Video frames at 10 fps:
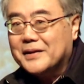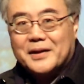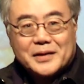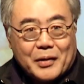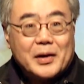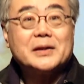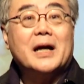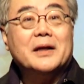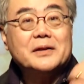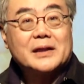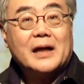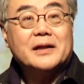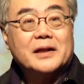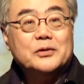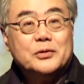祷告他也他也
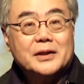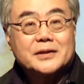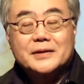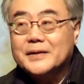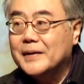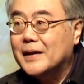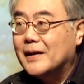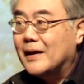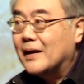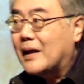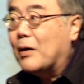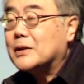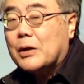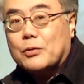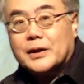更觉知，然后
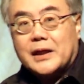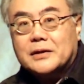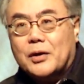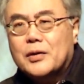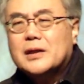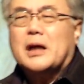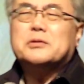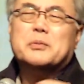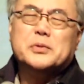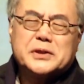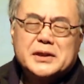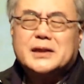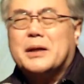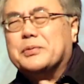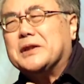再过一点以后，他说牧师
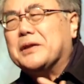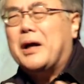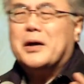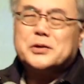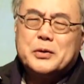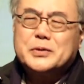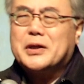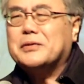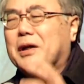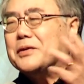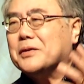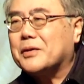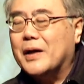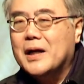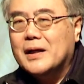这个不行啊，睡不着觉，又……
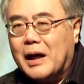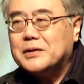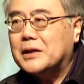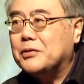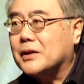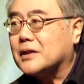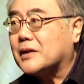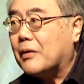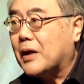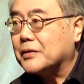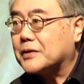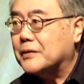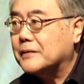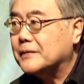然后再第二次祷告时候。